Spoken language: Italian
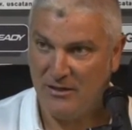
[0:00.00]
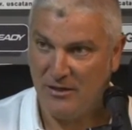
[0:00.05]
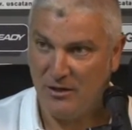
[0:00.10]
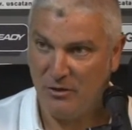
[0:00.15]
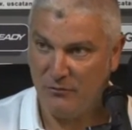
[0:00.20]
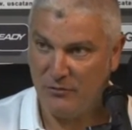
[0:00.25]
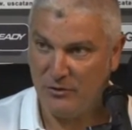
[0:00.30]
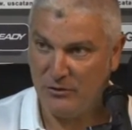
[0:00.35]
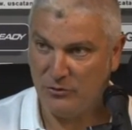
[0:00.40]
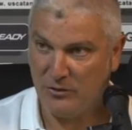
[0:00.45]
e
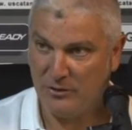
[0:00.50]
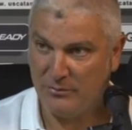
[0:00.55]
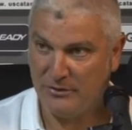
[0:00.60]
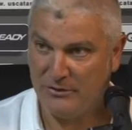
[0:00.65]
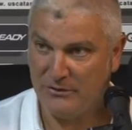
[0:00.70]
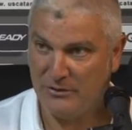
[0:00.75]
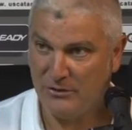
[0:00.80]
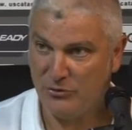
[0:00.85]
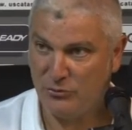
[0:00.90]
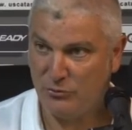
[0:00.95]
ho vinto la
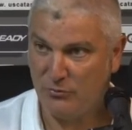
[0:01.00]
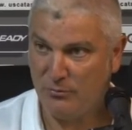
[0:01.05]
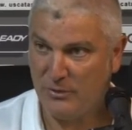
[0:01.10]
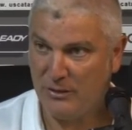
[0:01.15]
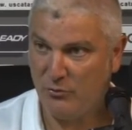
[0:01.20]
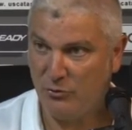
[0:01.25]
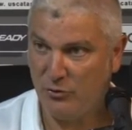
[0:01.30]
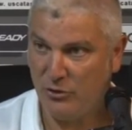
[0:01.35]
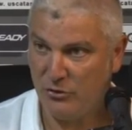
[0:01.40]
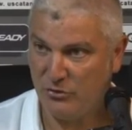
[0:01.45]
partita sono
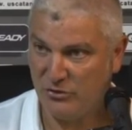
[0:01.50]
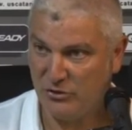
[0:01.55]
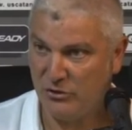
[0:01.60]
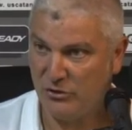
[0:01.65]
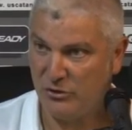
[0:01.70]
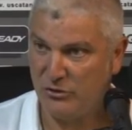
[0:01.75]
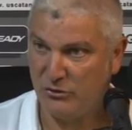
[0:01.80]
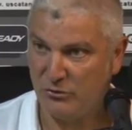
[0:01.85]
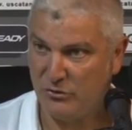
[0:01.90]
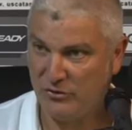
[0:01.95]
bravo io, se
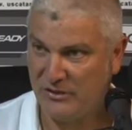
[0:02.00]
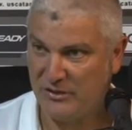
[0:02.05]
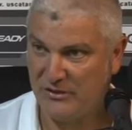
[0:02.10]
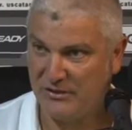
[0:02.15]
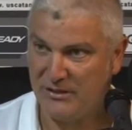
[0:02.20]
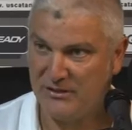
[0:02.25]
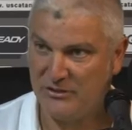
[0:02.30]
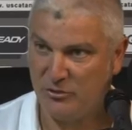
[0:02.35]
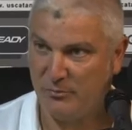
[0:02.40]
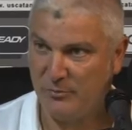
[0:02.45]
ci sono sei
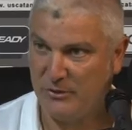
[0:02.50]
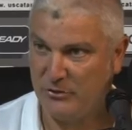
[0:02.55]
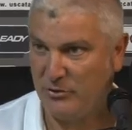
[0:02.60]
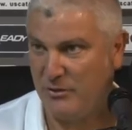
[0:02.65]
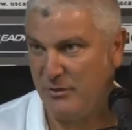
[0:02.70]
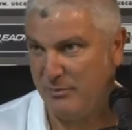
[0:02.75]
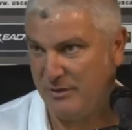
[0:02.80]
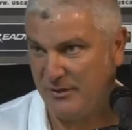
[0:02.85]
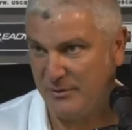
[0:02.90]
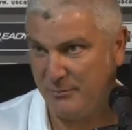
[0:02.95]
assenze e
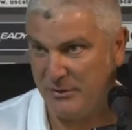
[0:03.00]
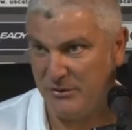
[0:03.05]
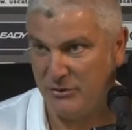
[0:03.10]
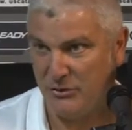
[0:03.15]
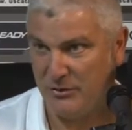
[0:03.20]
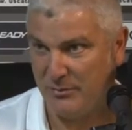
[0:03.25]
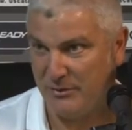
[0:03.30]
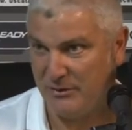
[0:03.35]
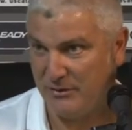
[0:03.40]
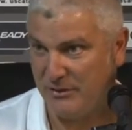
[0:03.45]
ho perso
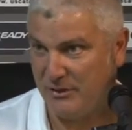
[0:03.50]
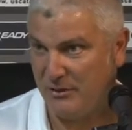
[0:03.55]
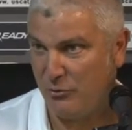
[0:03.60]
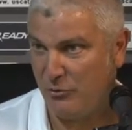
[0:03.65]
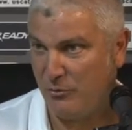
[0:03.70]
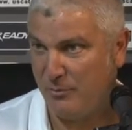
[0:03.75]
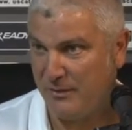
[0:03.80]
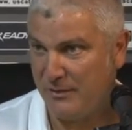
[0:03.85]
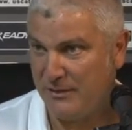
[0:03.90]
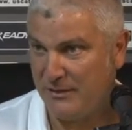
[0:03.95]
la partita è
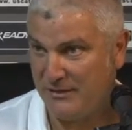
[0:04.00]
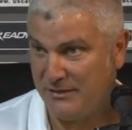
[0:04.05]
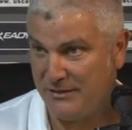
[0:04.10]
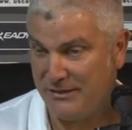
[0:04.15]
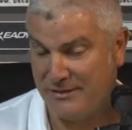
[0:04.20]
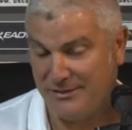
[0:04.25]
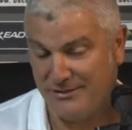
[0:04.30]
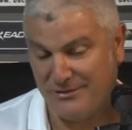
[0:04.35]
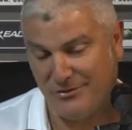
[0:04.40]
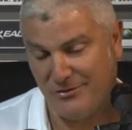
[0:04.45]
colpa delle
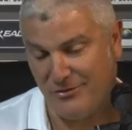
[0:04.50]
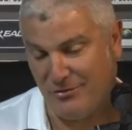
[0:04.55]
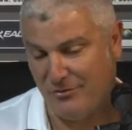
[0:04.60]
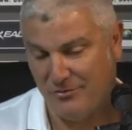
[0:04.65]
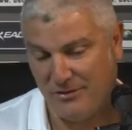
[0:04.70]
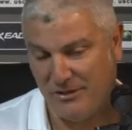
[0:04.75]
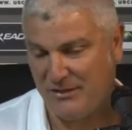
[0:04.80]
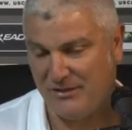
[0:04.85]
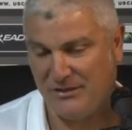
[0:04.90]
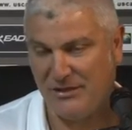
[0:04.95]
assenze? No,
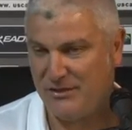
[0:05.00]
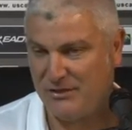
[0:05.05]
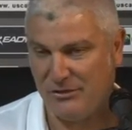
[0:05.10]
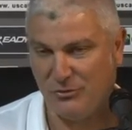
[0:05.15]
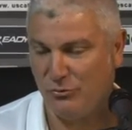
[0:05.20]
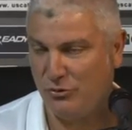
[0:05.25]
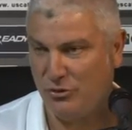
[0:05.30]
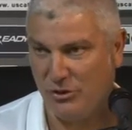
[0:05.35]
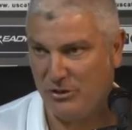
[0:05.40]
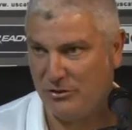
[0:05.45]
le assenze
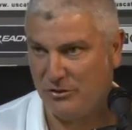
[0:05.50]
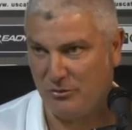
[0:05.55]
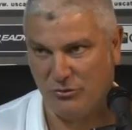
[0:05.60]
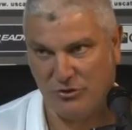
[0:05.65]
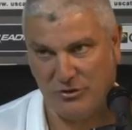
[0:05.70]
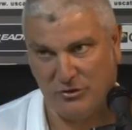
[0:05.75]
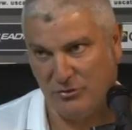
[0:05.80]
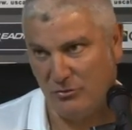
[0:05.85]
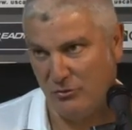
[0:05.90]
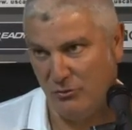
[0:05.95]
non c'entrano,
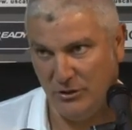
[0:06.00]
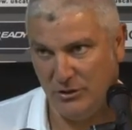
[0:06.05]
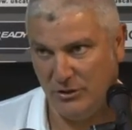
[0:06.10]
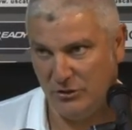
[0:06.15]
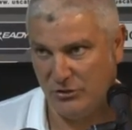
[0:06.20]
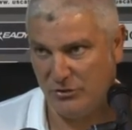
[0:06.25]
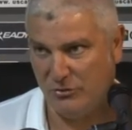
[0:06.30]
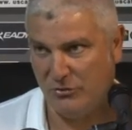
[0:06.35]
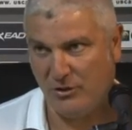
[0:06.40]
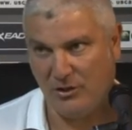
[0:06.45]
c'entrano quelli che
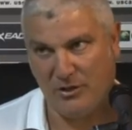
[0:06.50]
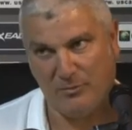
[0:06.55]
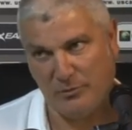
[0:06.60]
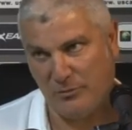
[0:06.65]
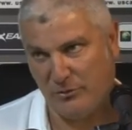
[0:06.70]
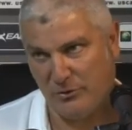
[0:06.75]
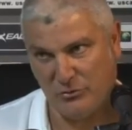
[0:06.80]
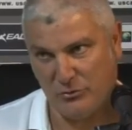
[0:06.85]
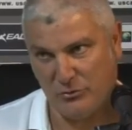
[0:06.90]
scendono in campo perché